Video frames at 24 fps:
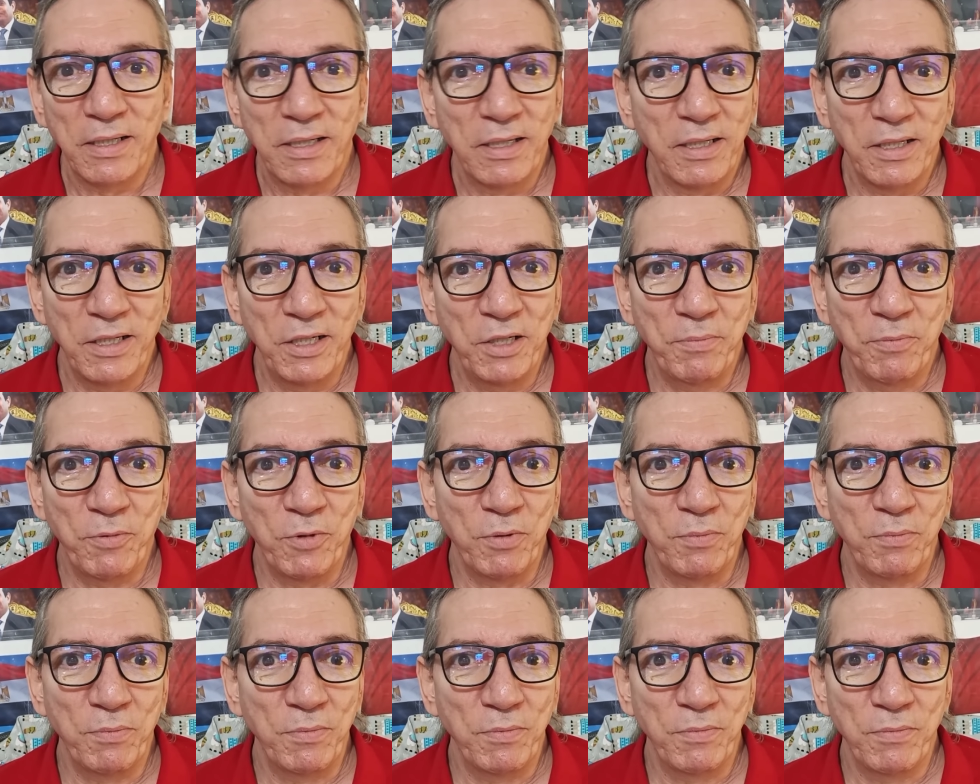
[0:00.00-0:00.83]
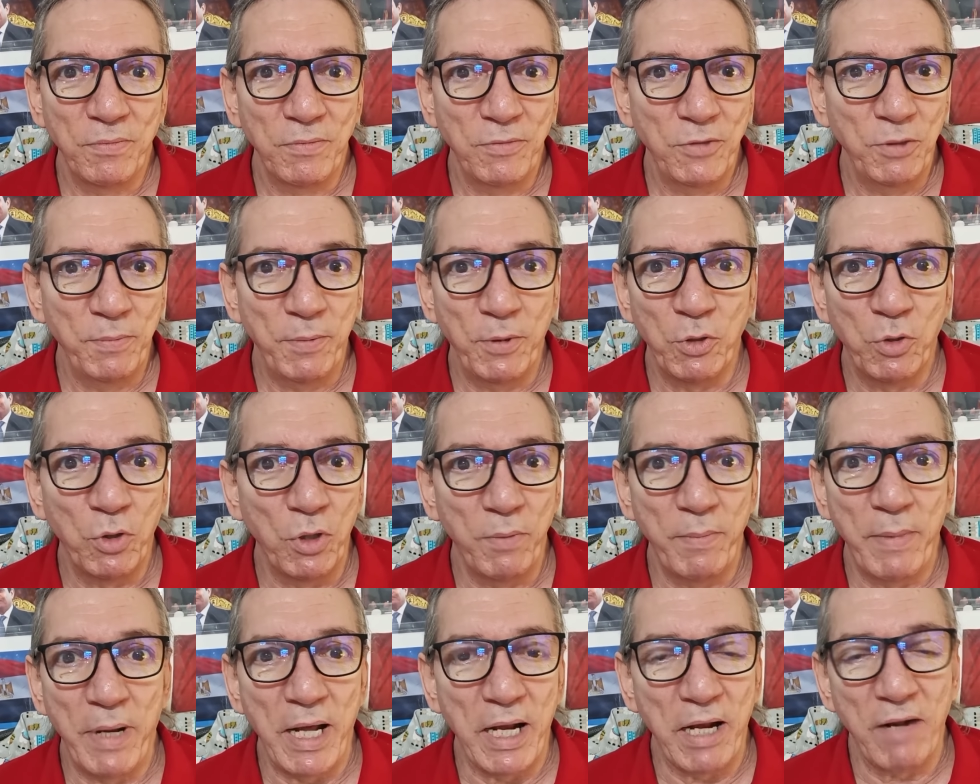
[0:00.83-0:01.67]
يبقوا يبقى
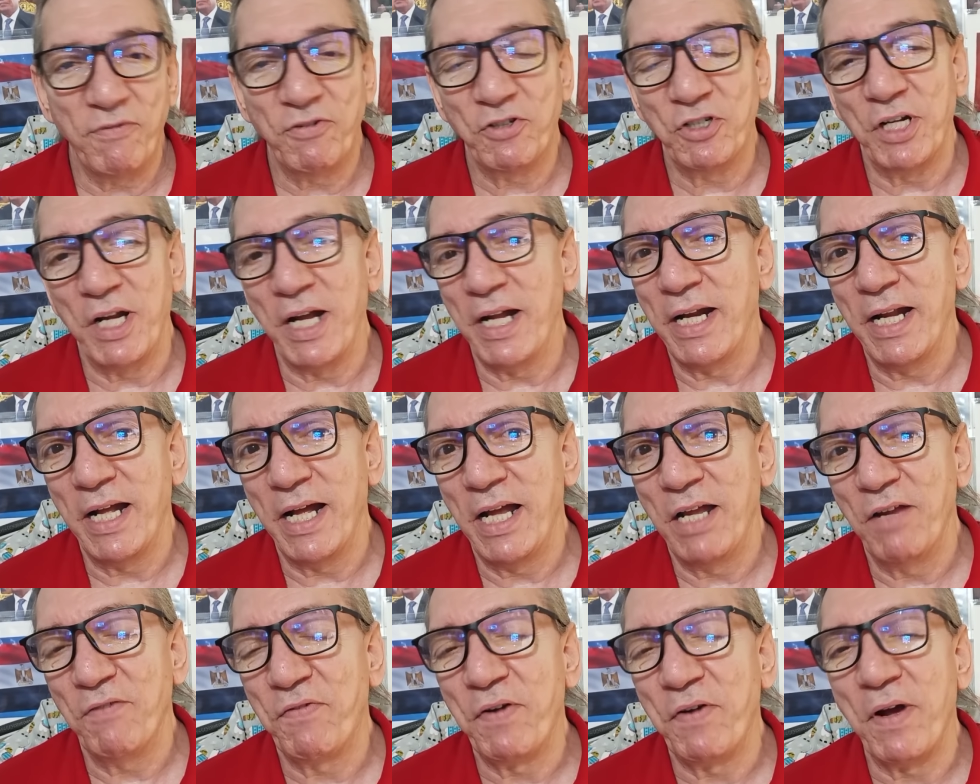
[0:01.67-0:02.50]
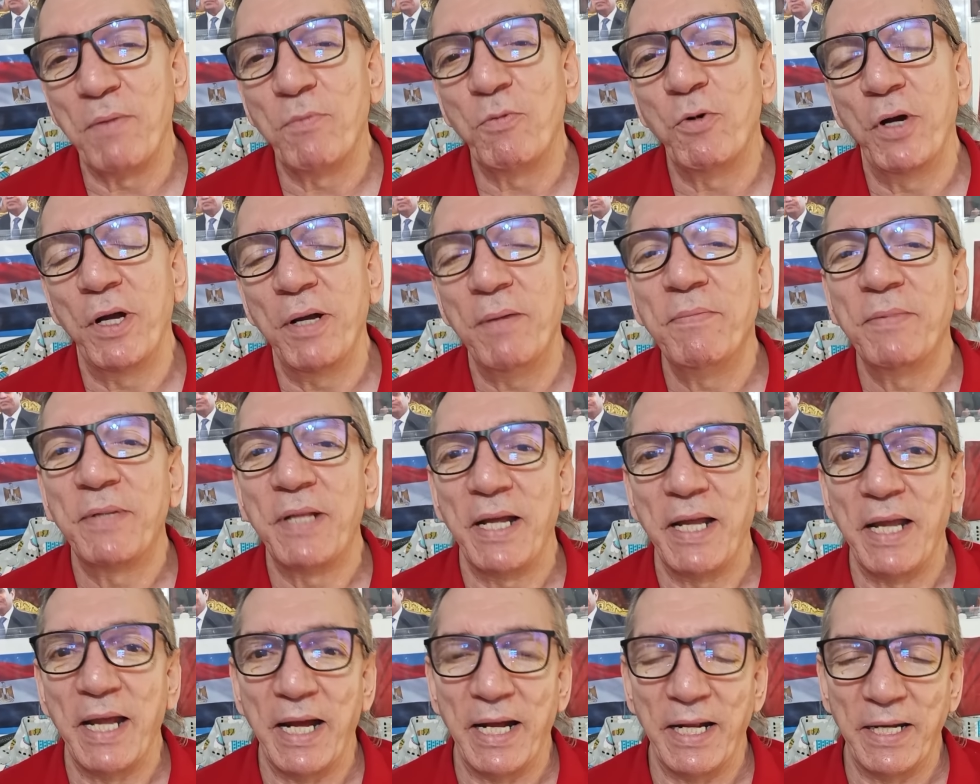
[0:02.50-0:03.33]
دول معرفش أنا هيفهموا
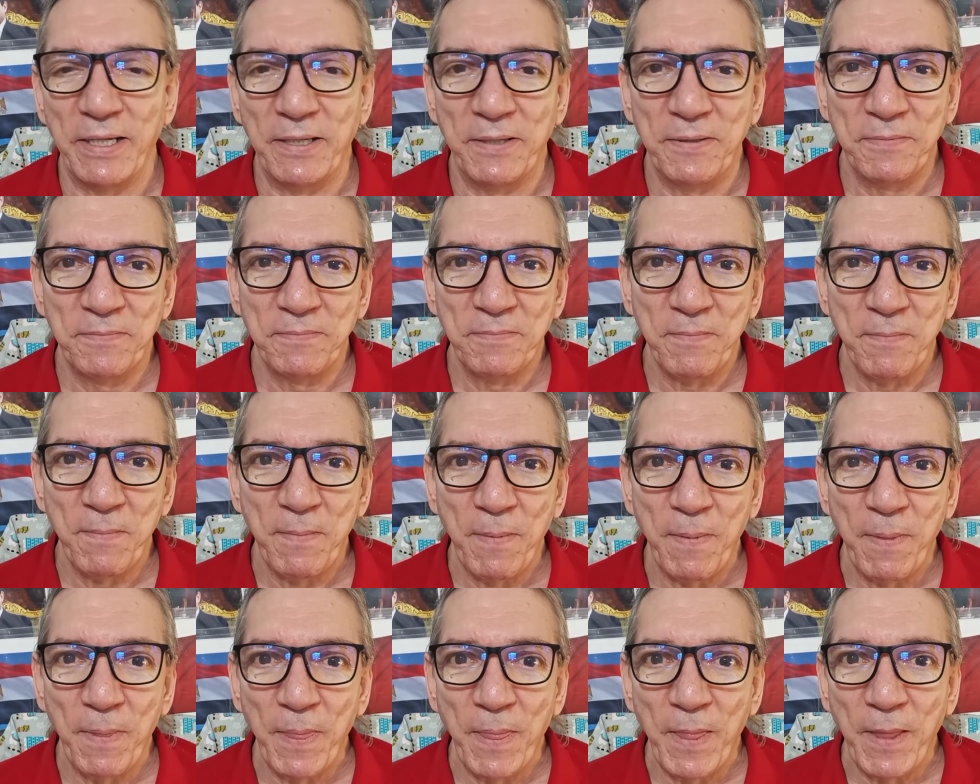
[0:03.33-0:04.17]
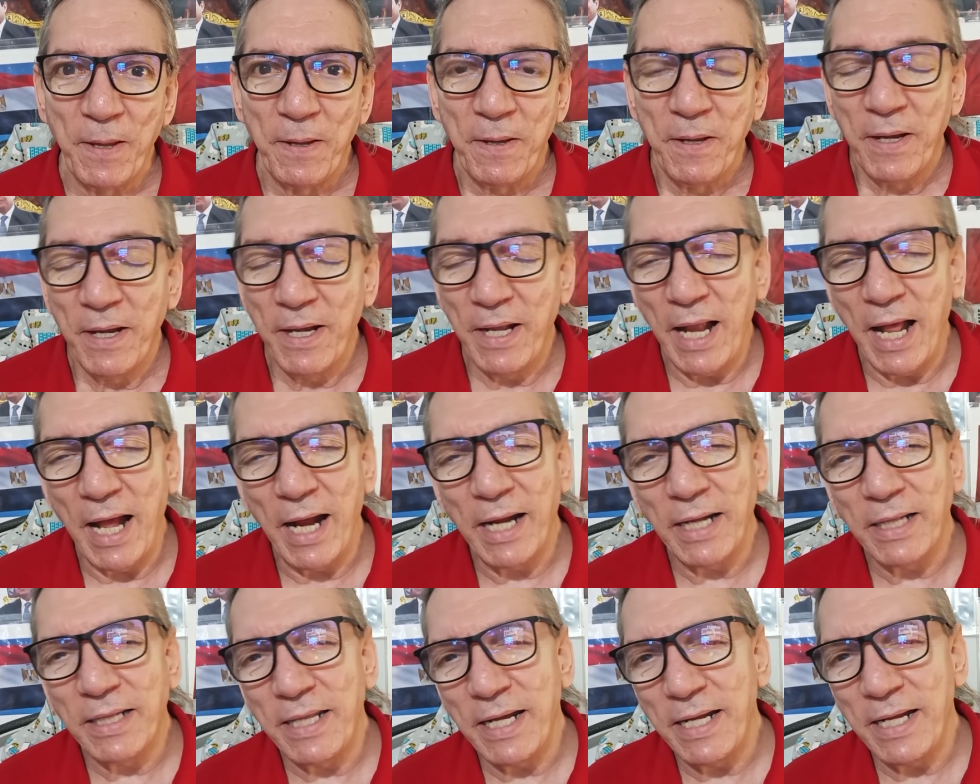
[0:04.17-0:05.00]
إمتى يعني
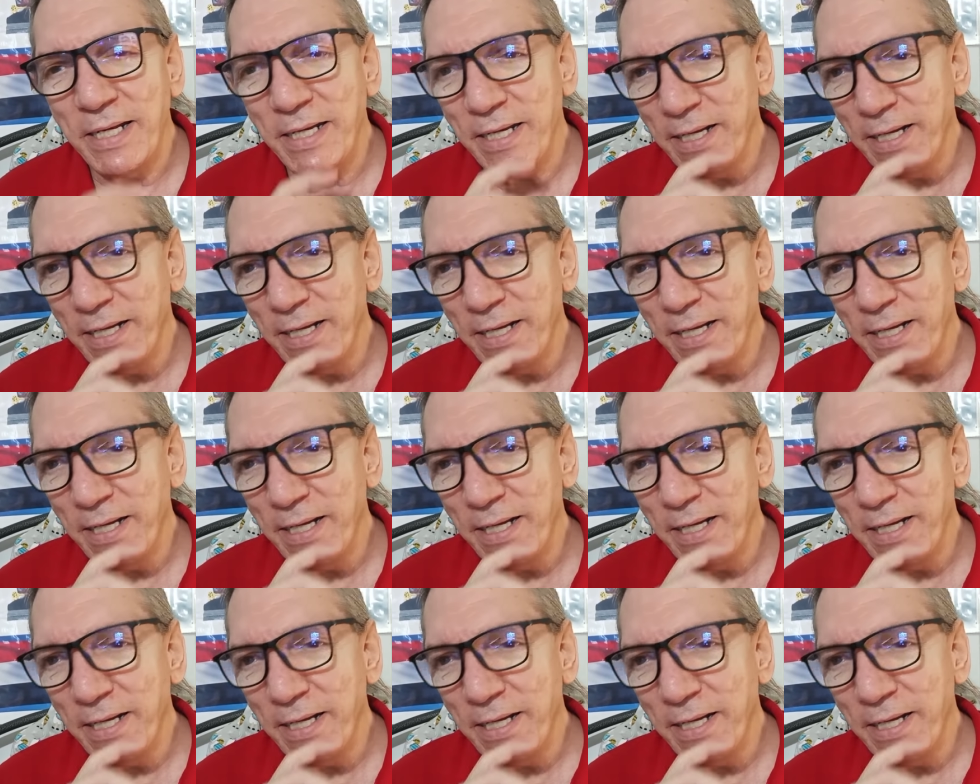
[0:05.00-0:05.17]
الحاجة الثانيه